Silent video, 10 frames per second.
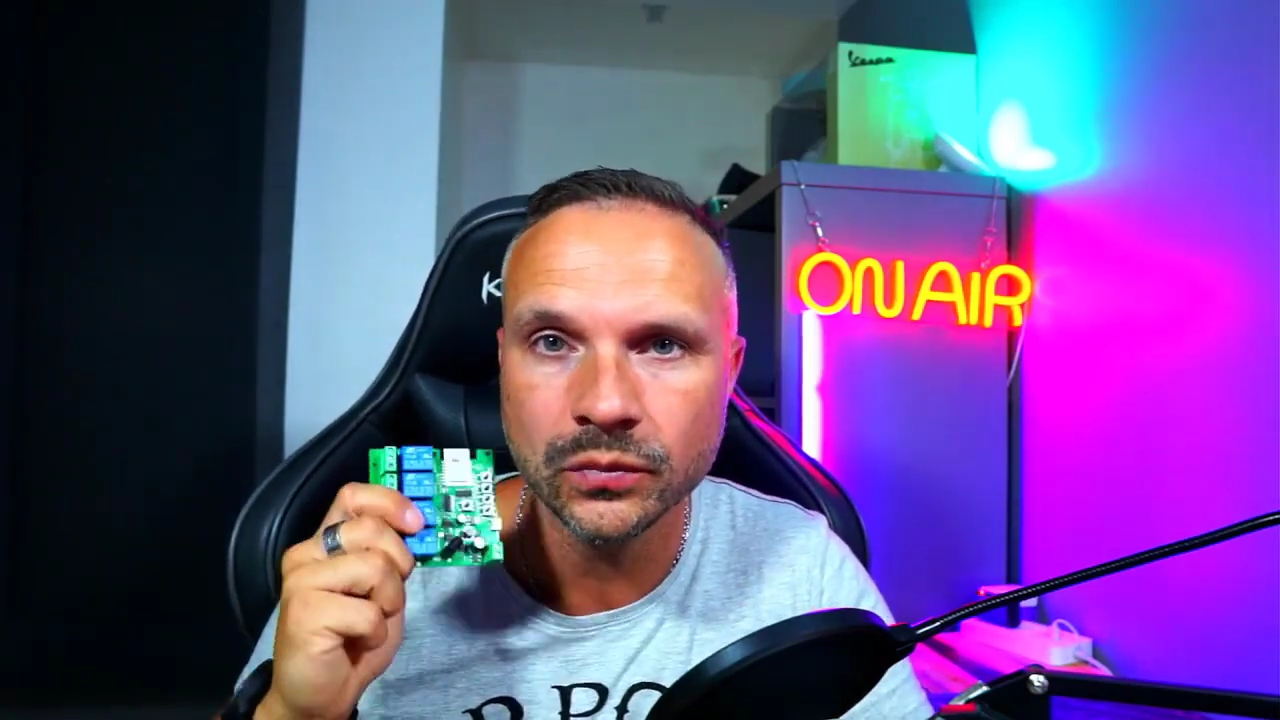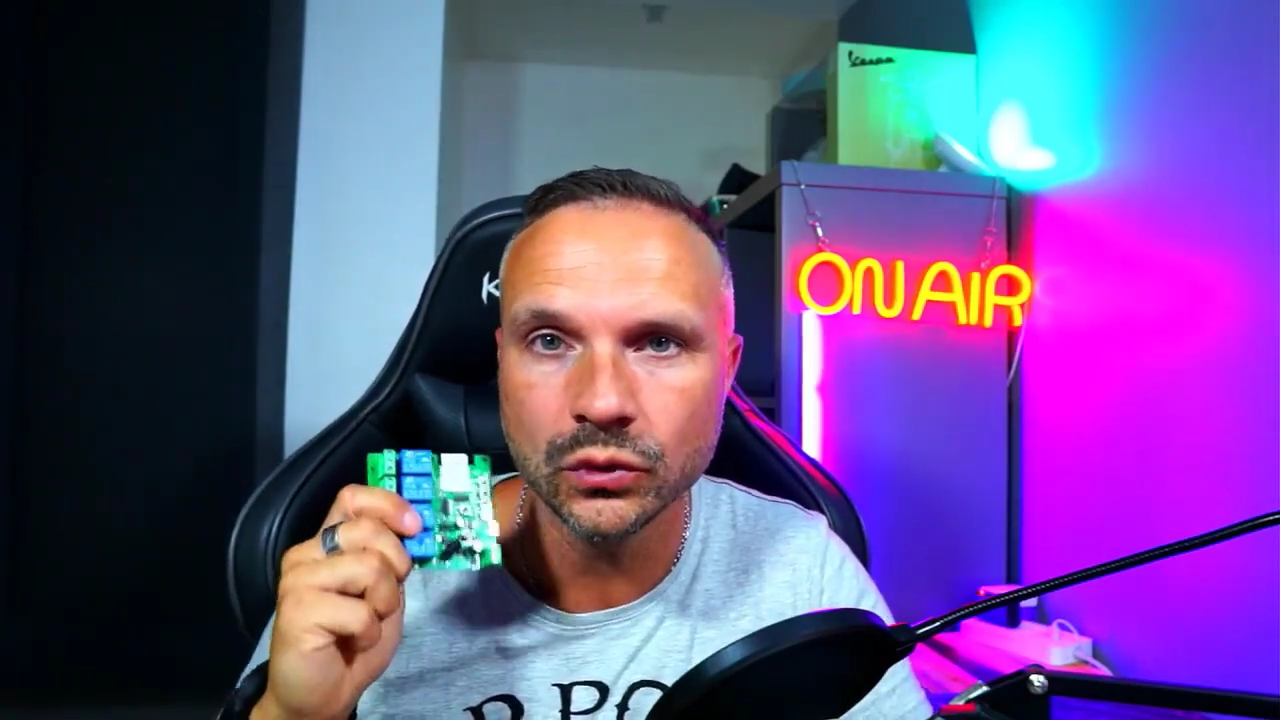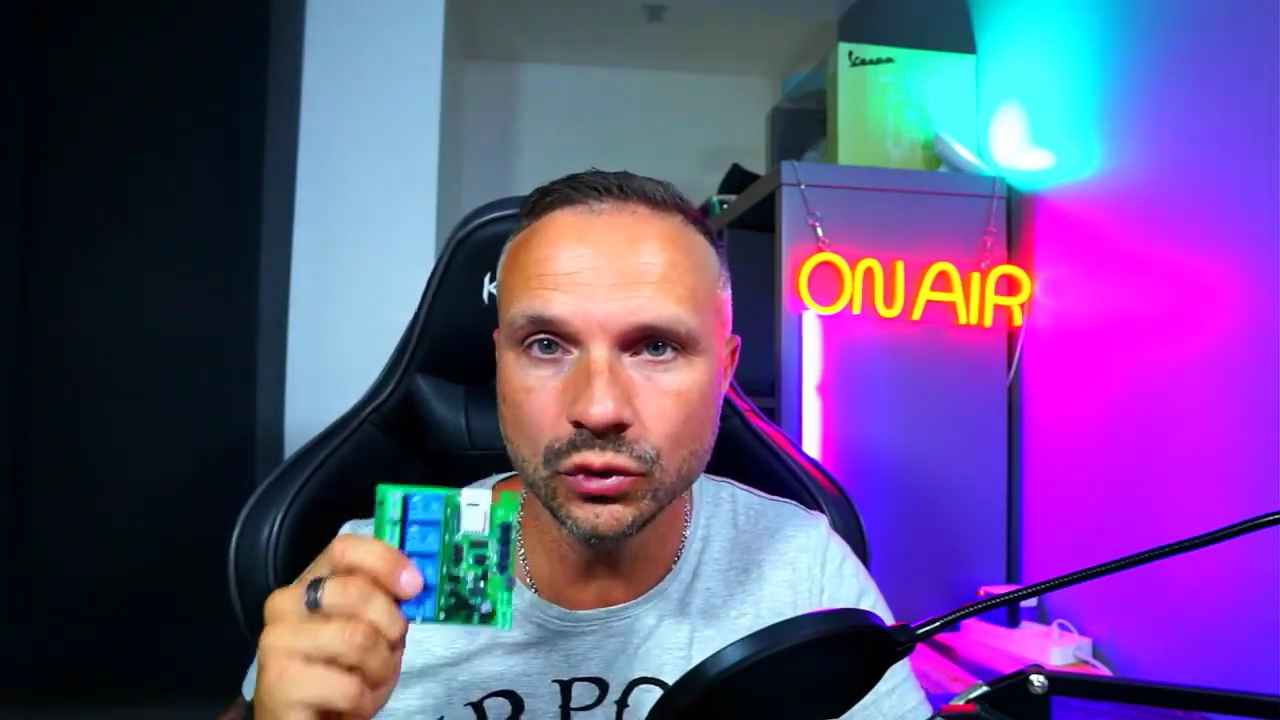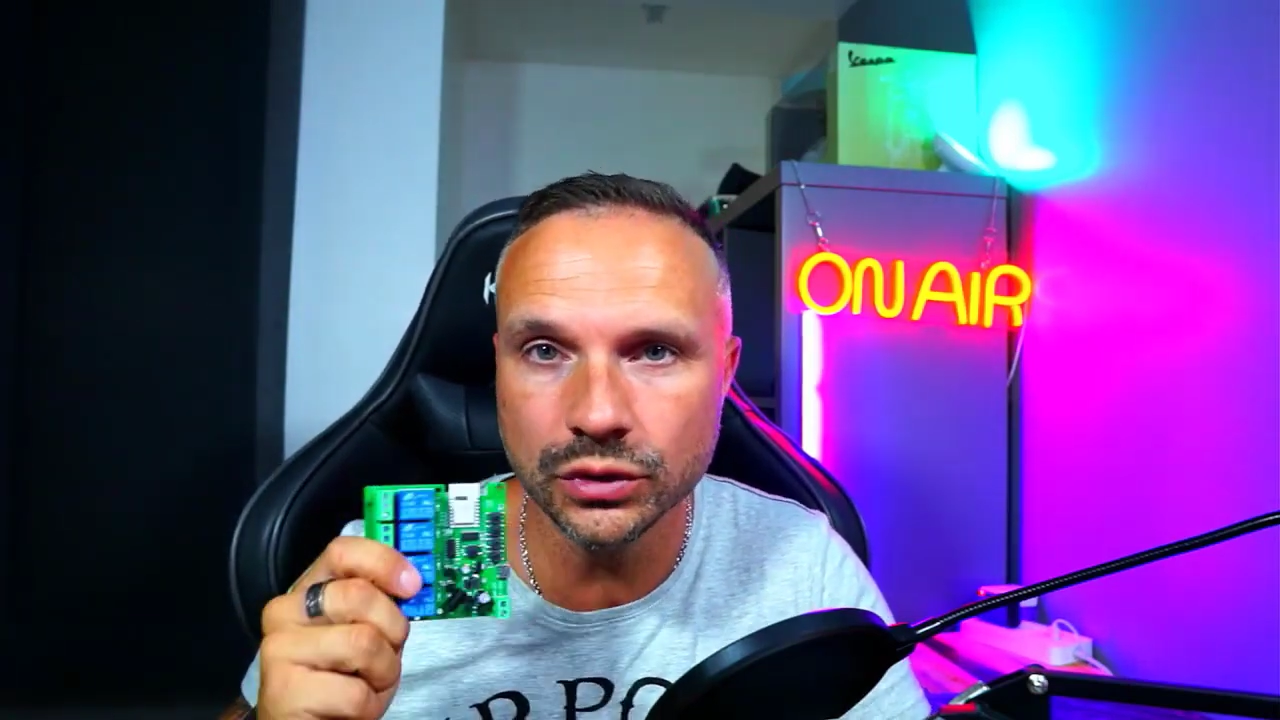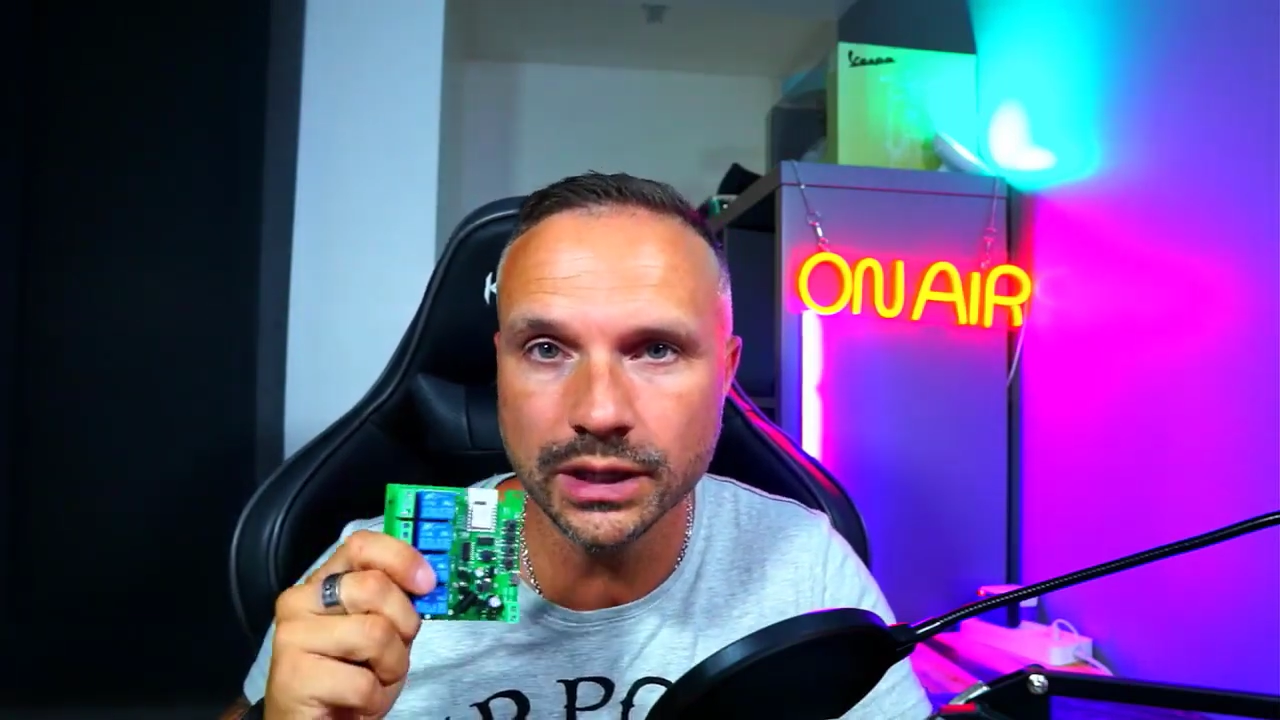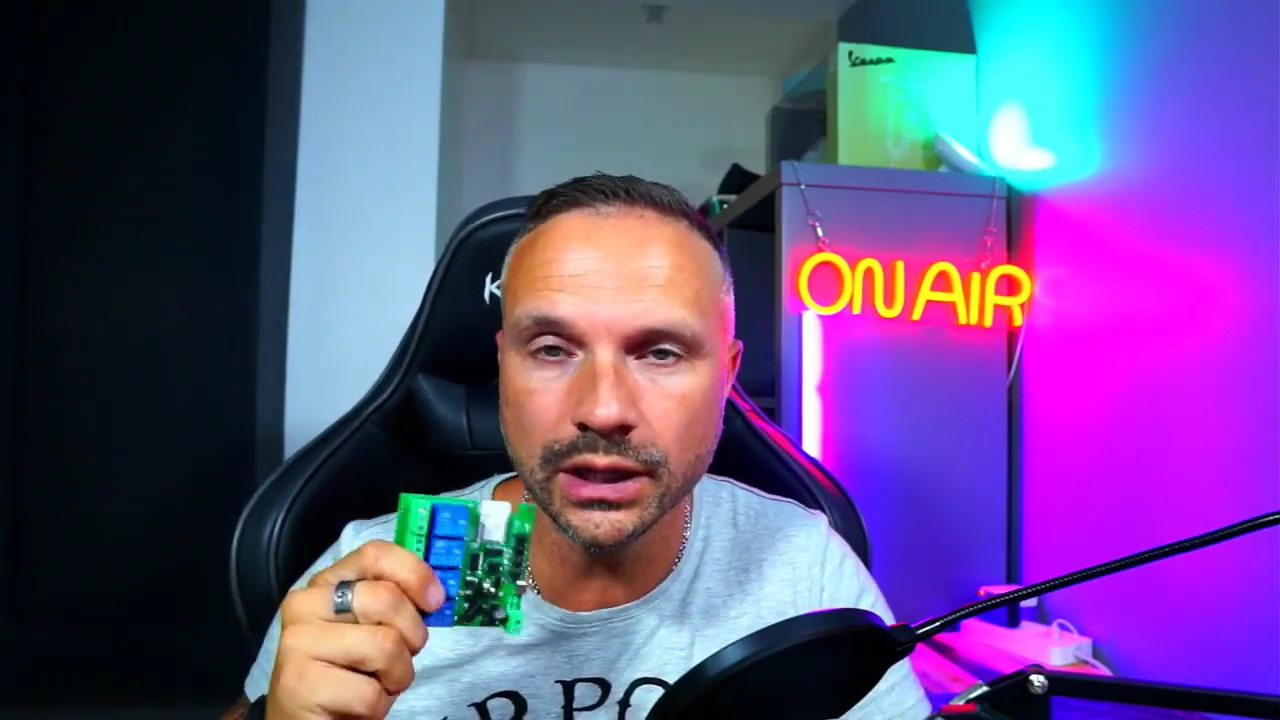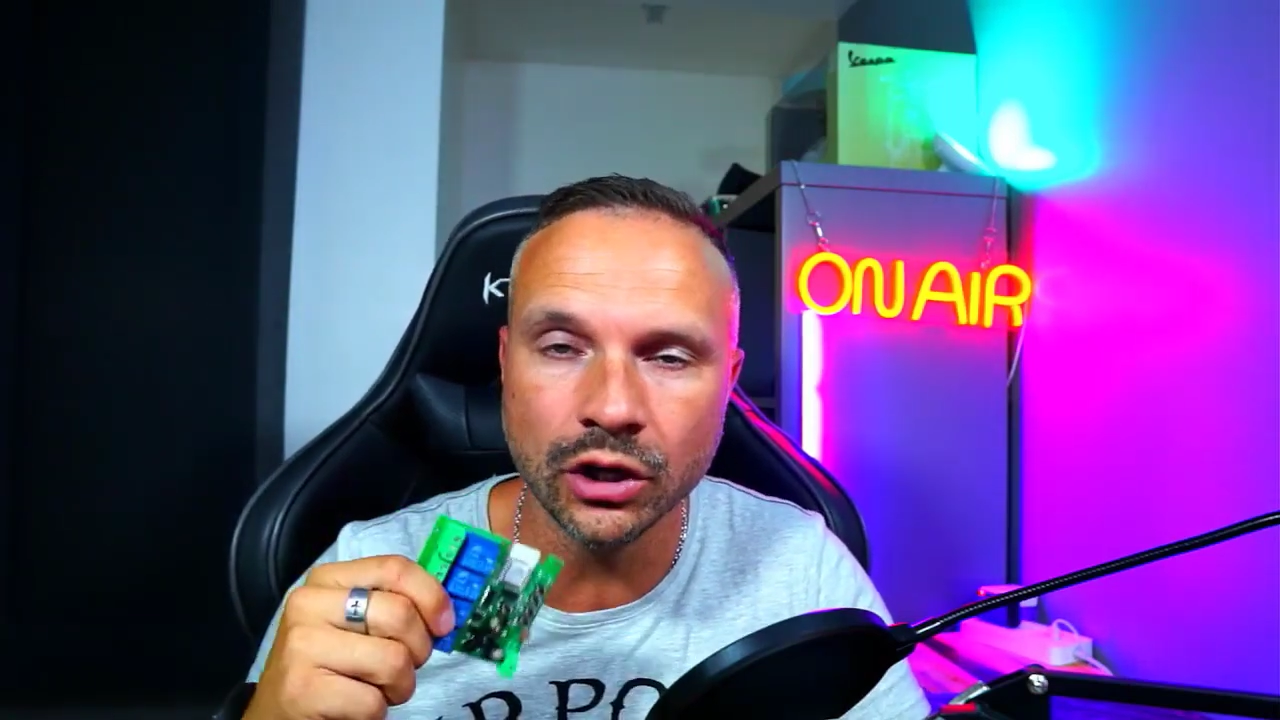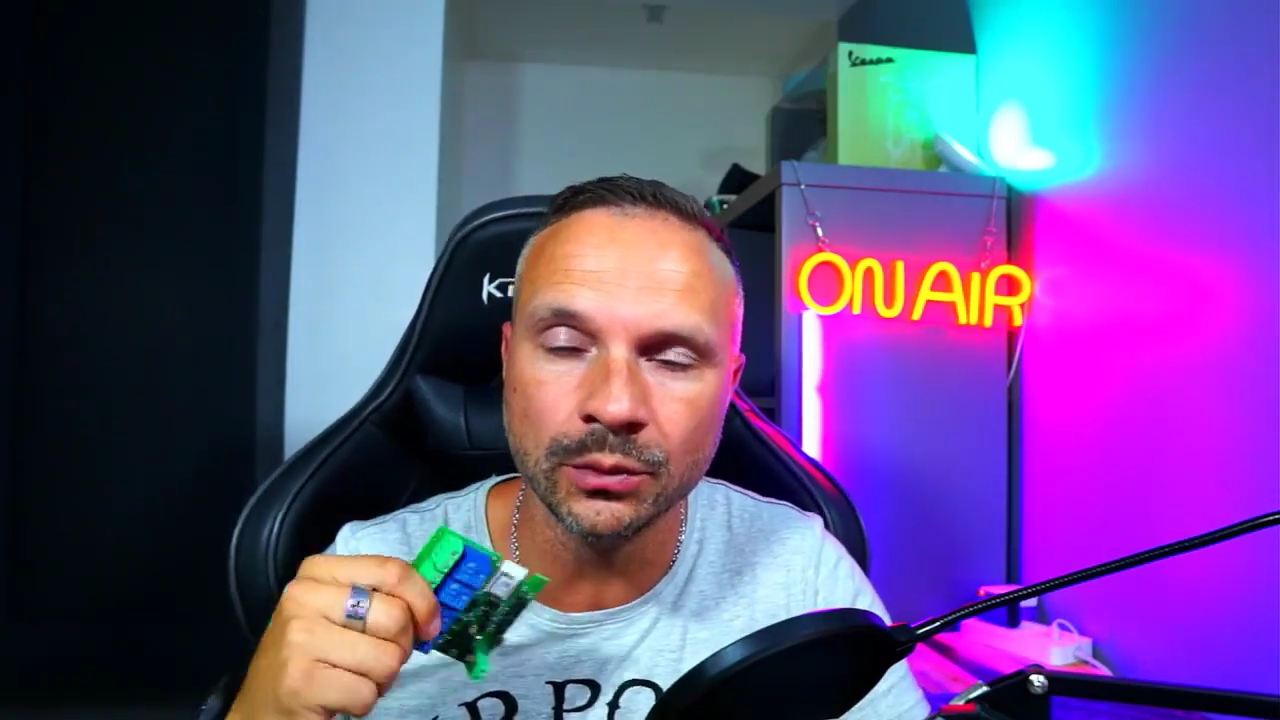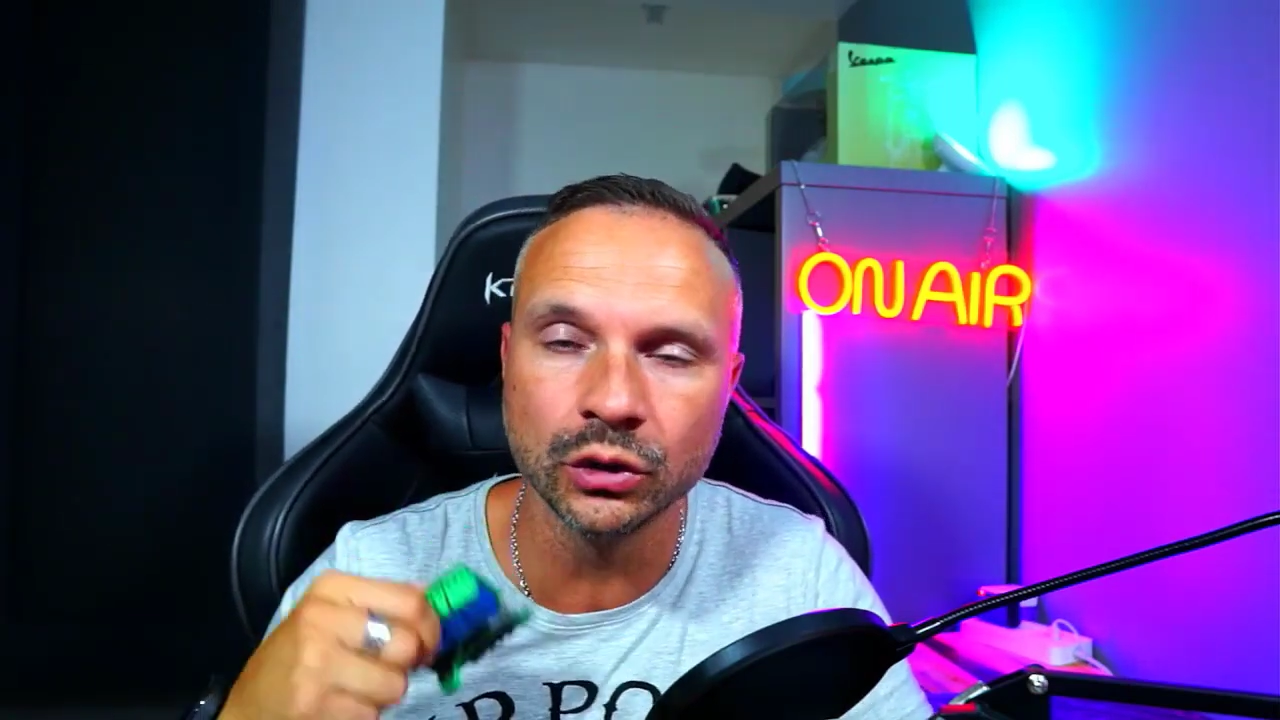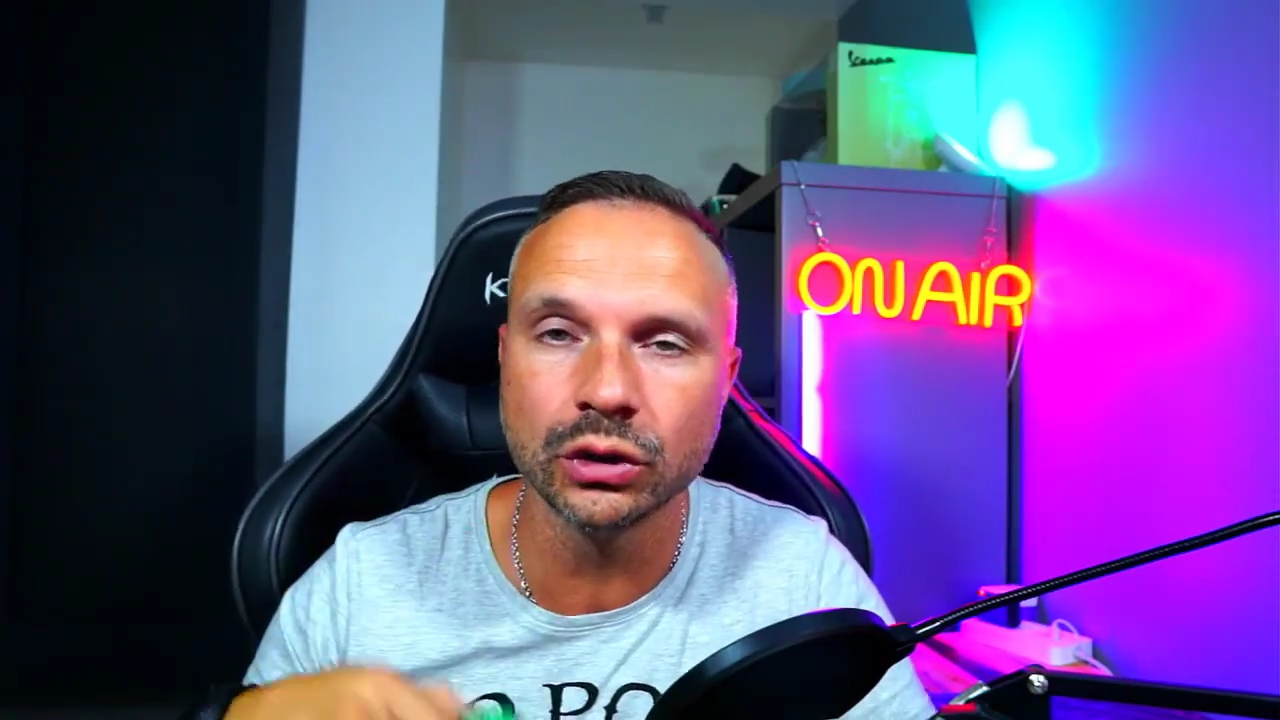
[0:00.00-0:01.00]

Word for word: d'une télécommande